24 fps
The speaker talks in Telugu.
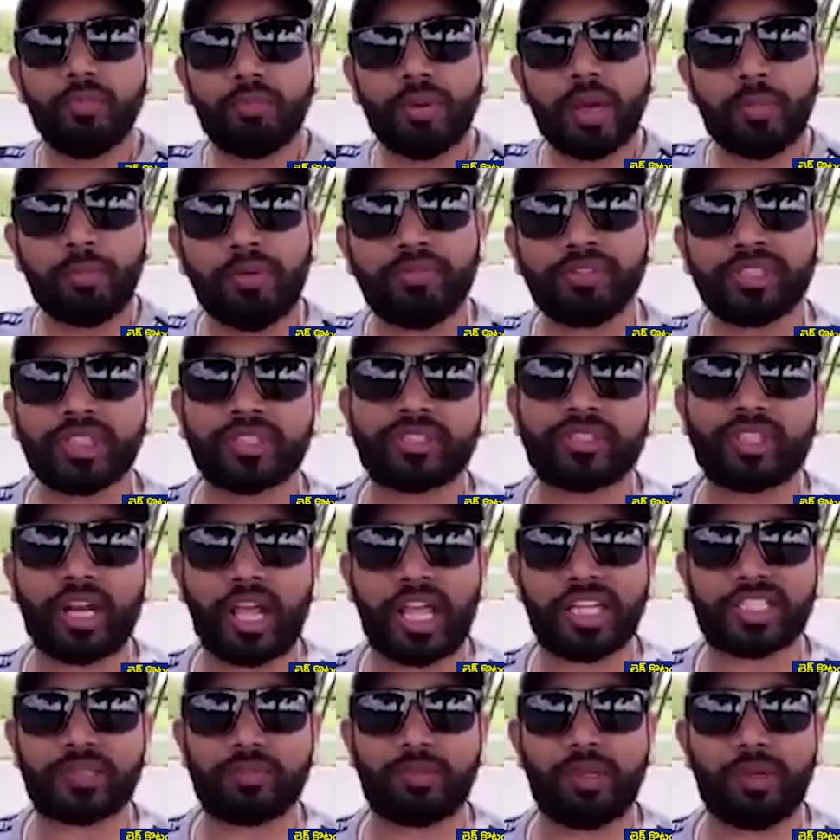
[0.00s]
మా భవిష్యత్తు
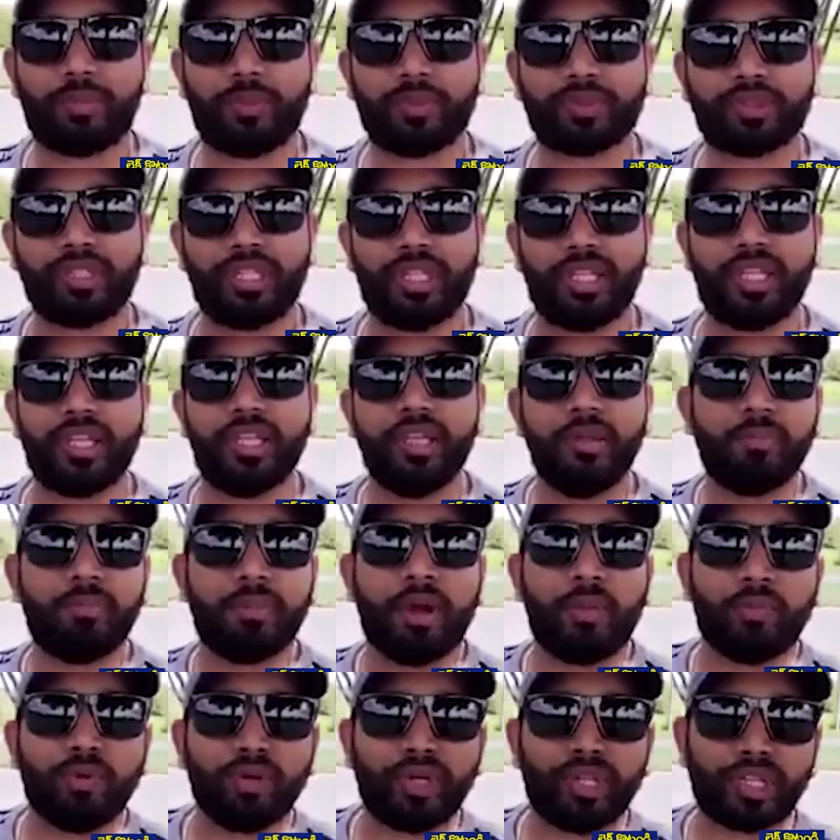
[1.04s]
నాశనం అయిపోతుంది
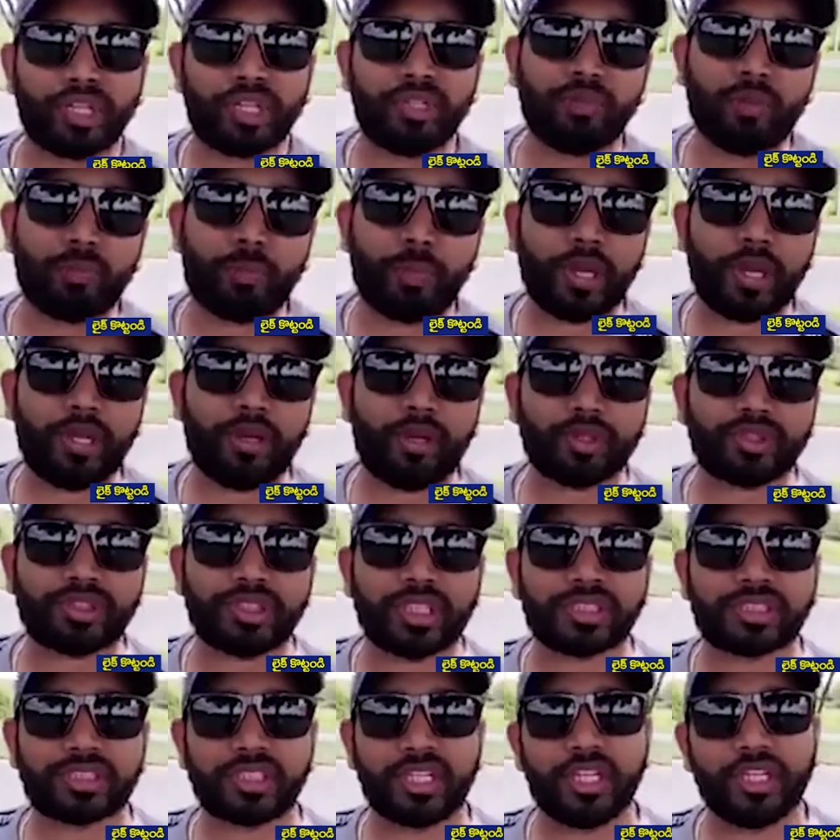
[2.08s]
మా ముడ్డి కింద ముప్పై ఏళ్ళు
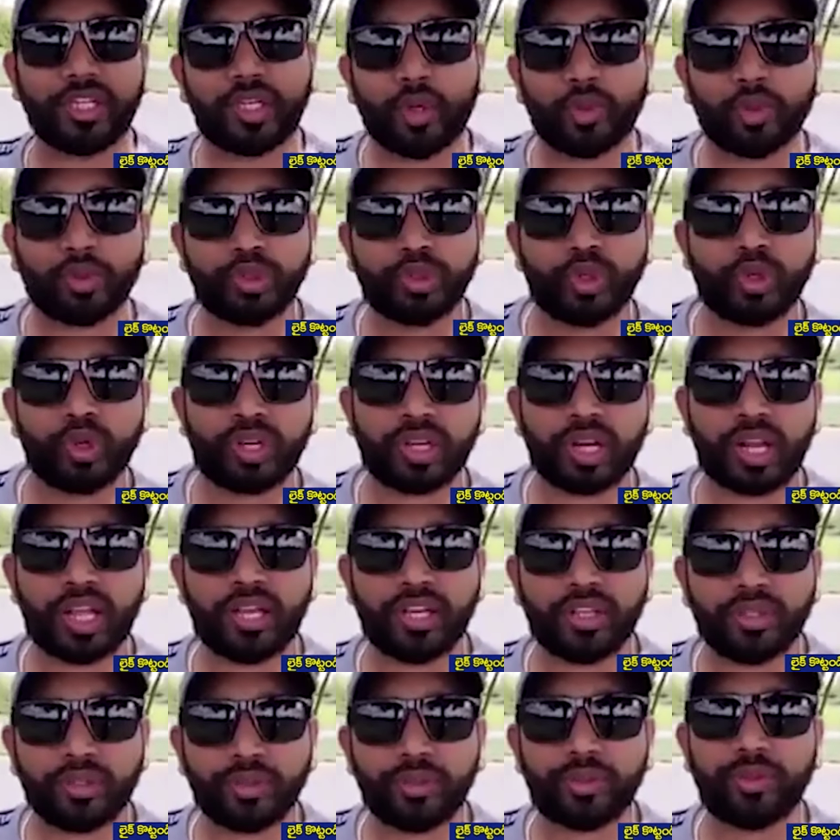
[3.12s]
వచ్చేస్తున్నాయి ఇంకా ఉద్యోగం
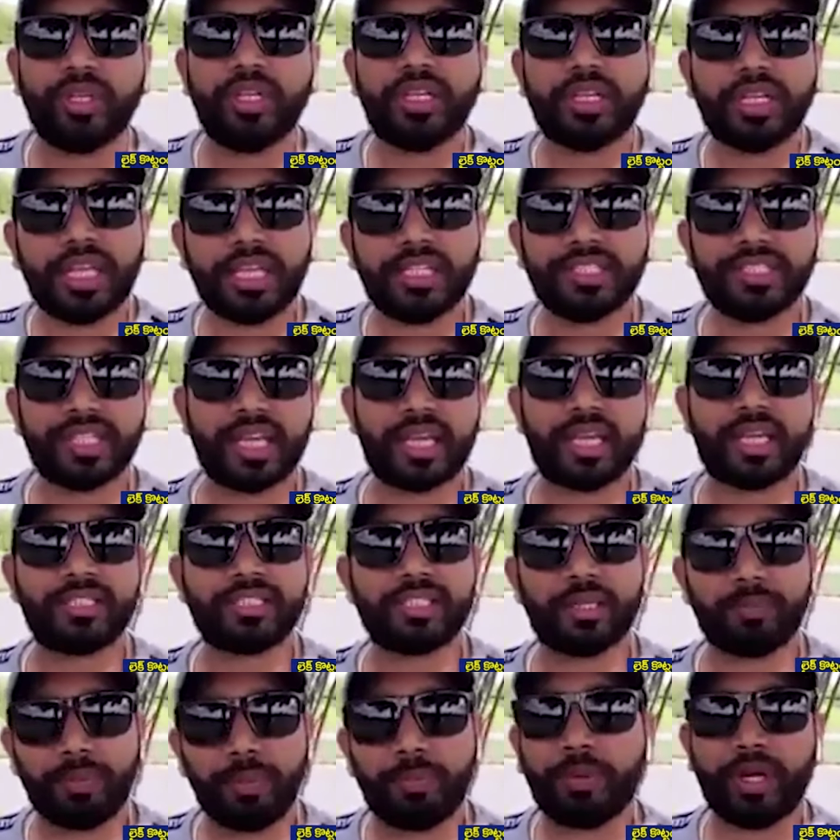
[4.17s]
రాలేదు ఏం
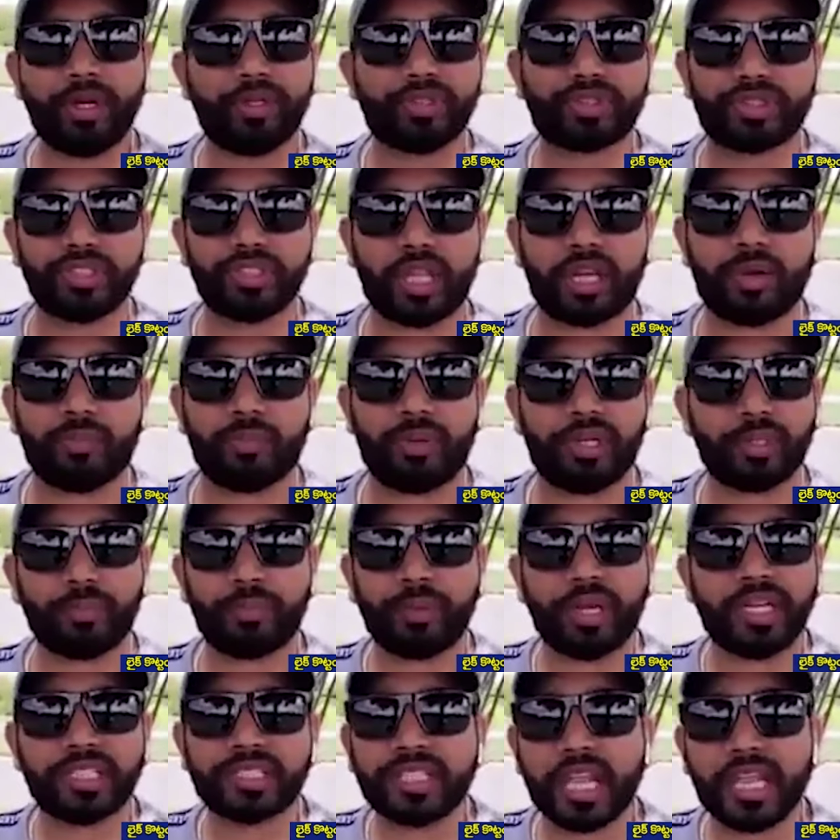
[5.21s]
చేయాలని చెప్పి ఇప్పుడు ఏడుస్తున్నారు అనమాట
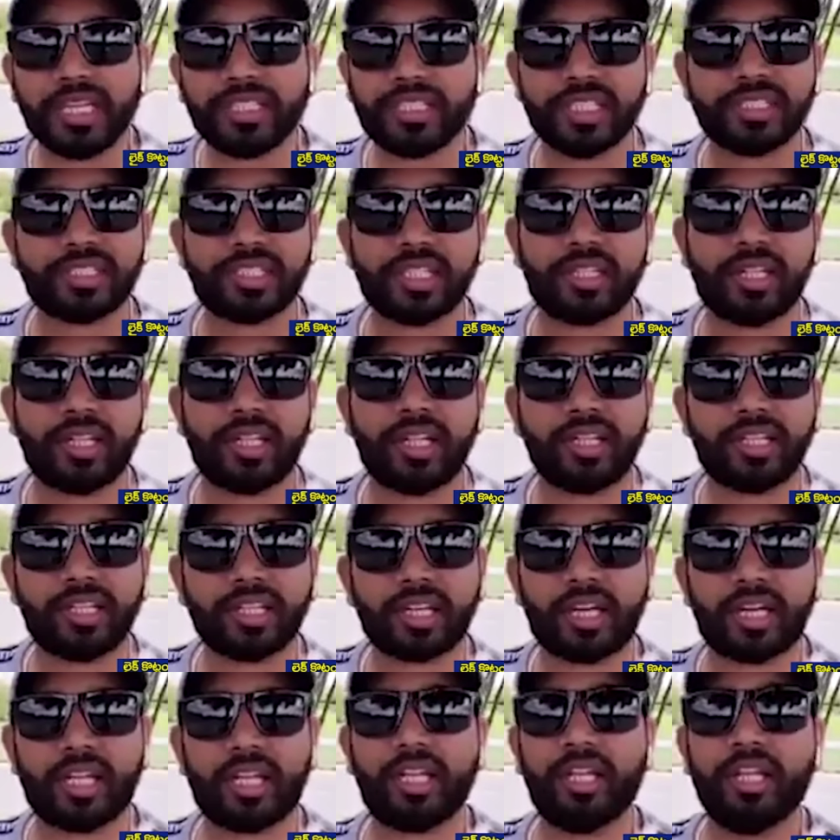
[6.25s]
ఇప్పుడు ఏడ్చిన ఏం చేసేది లేదు
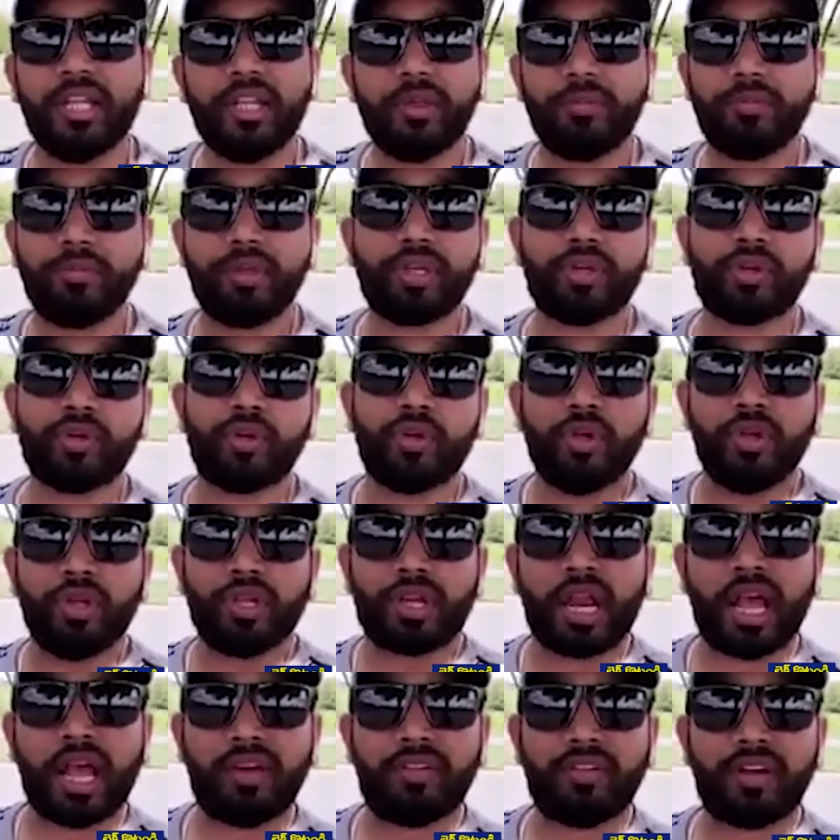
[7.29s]
ఎందుకంటే మీరు
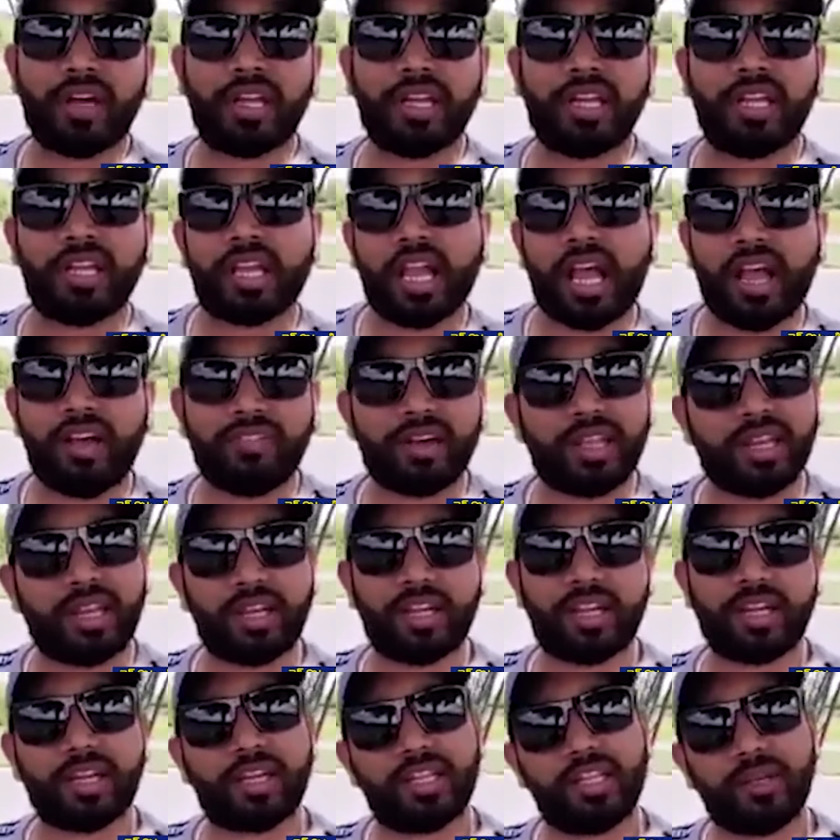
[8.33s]
రావాలి కావాలి
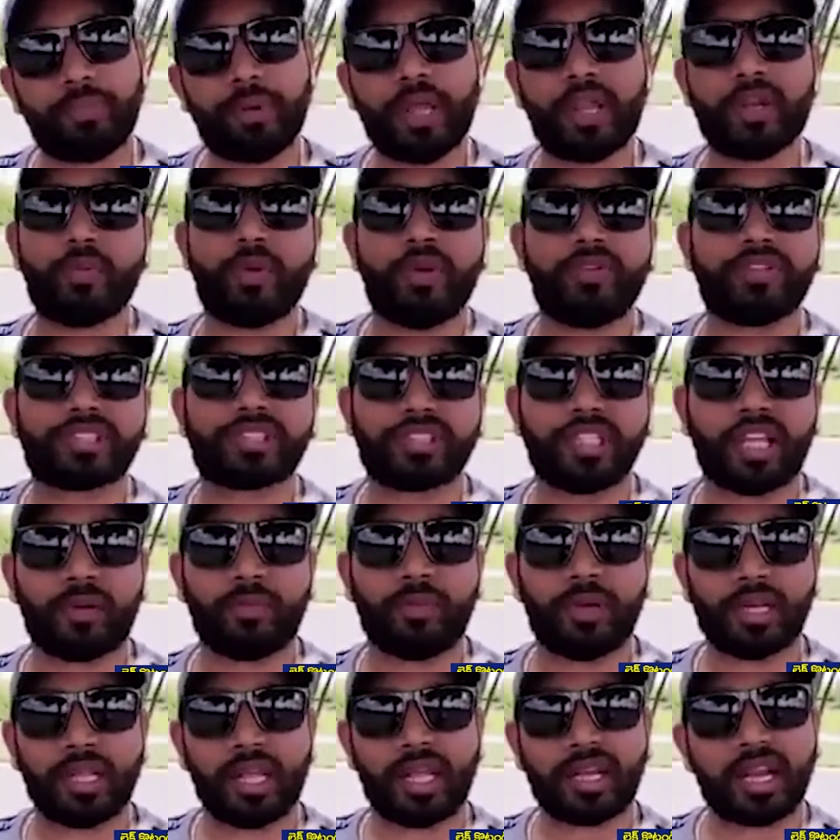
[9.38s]
అన్నారు కదా ఇప్పుడు అనుభవిస్తున్నారు
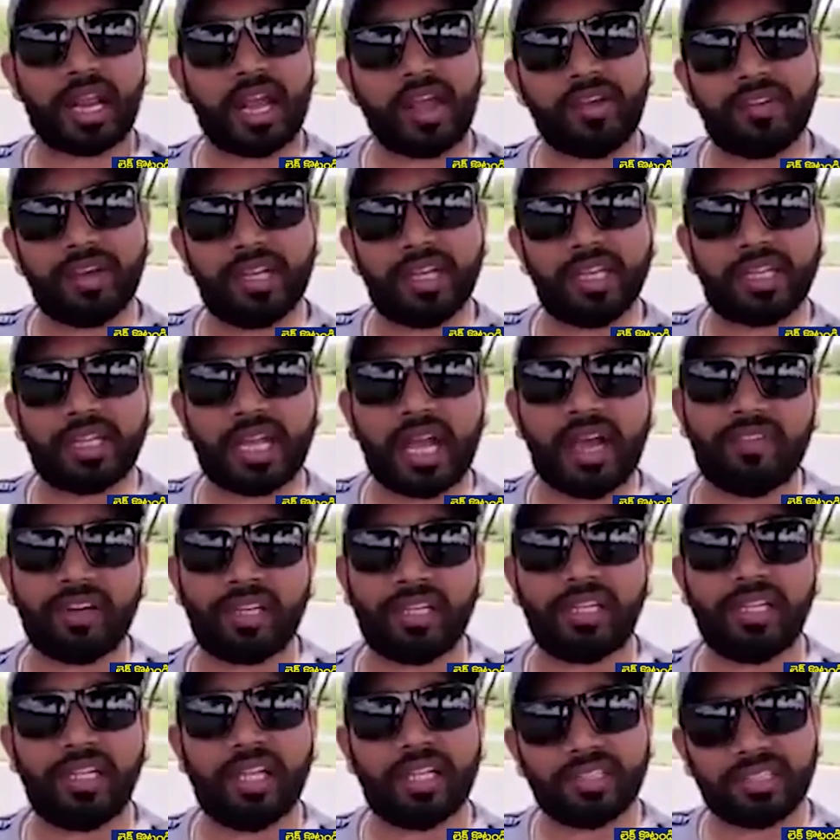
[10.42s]
అనమాట ఆ రావాలి
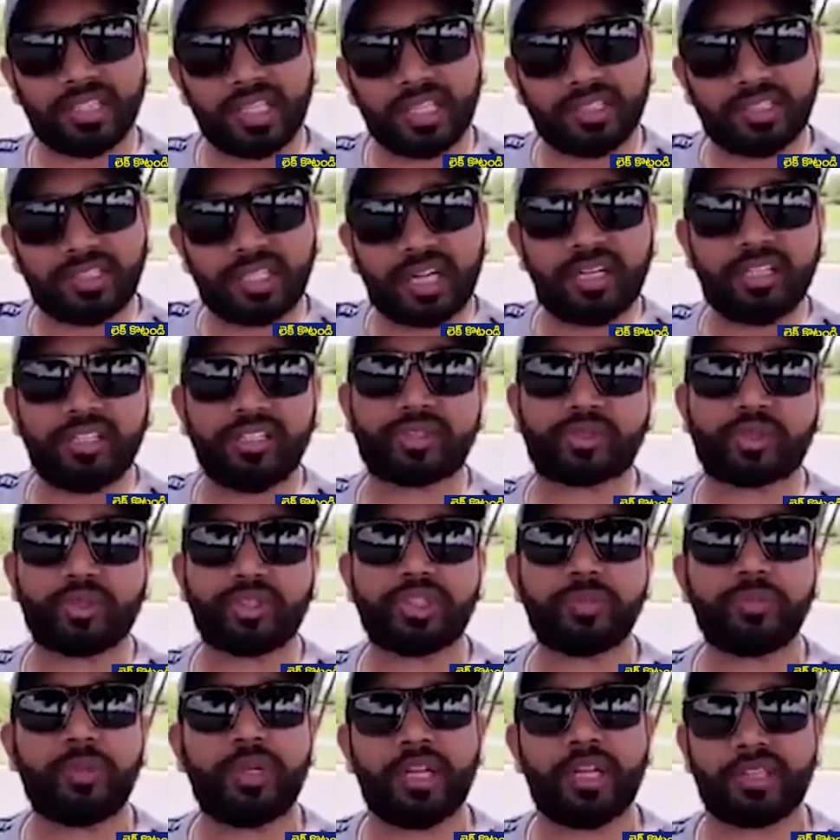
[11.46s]
కావాలని ఆ దరిద్రాన్ని
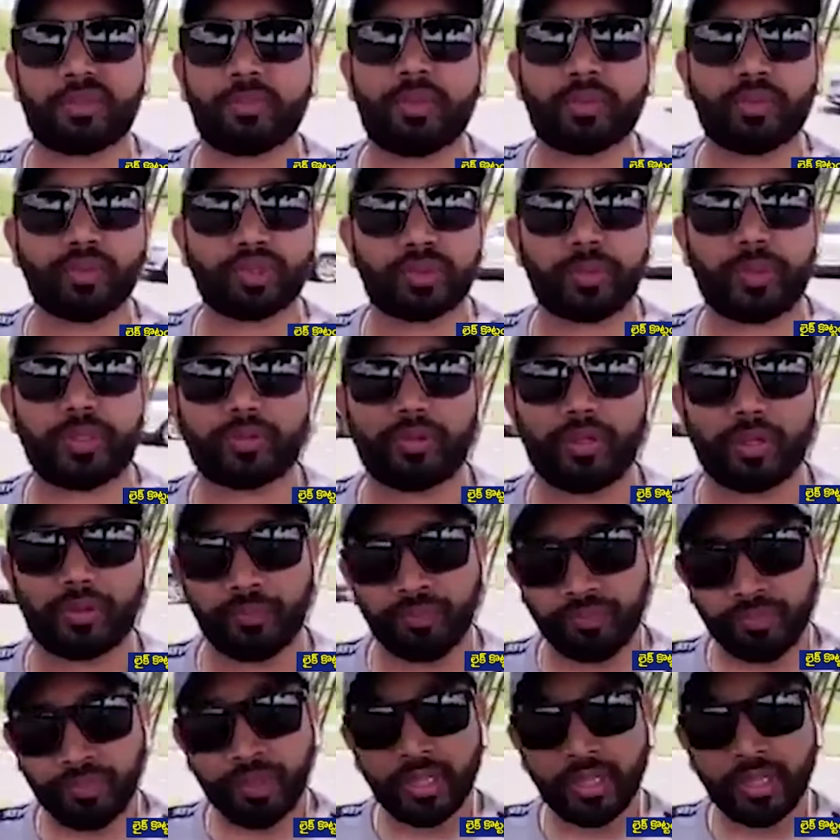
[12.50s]
తీసుకొచ్చి మీ నెత్తి మీద కూర్చోబెట్టుకున్నారు